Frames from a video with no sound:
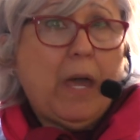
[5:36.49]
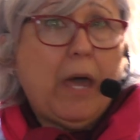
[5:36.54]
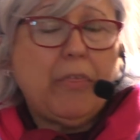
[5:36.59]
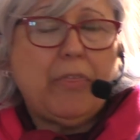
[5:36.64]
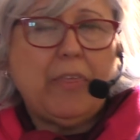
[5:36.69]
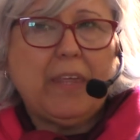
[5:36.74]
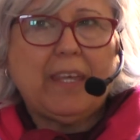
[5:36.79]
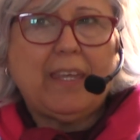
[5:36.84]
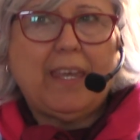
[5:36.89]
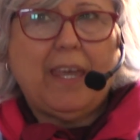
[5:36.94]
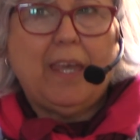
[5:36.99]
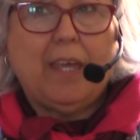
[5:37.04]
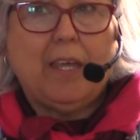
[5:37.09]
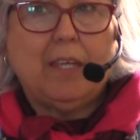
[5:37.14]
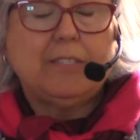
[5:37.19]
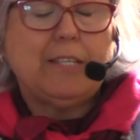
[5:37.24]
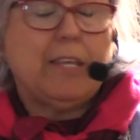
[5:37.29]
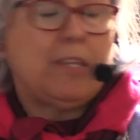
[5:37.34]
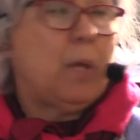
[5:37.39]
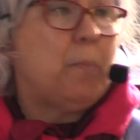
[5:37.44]
hace
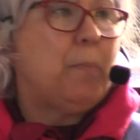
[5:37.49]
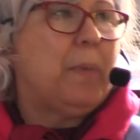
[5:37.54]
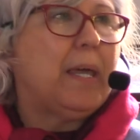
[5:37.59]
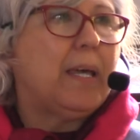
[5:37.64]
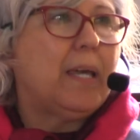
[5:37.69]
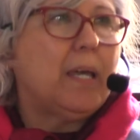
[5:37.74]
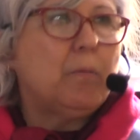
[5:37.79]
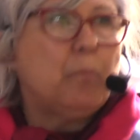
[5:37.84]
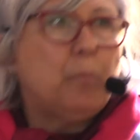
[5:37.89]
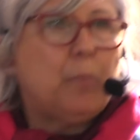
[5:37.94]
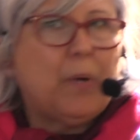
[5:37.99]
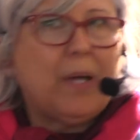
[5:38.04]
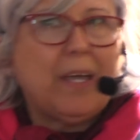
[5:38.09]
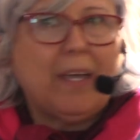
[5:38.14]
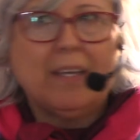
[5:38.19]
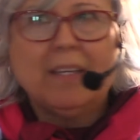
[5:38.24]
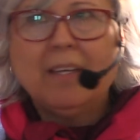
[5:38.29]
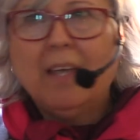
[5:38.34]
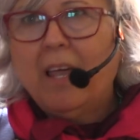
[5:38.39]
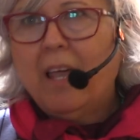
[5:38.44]
que se desplieguen
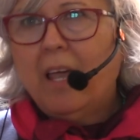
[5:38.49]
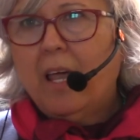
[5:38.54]
pues